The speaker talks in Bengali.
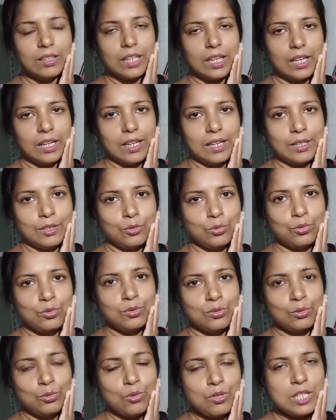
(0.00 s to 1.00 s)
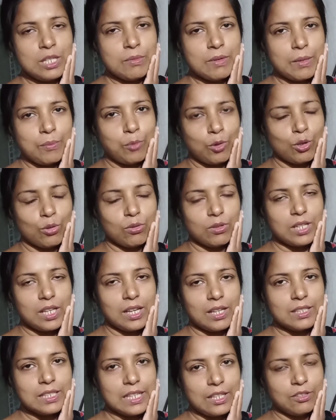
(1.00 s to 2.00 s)
তা লুচি বা পরোটা
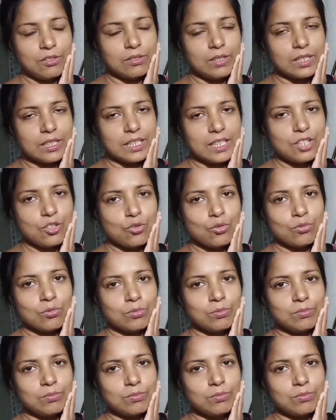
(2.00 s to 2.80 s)
যাই হোক একটা কিছু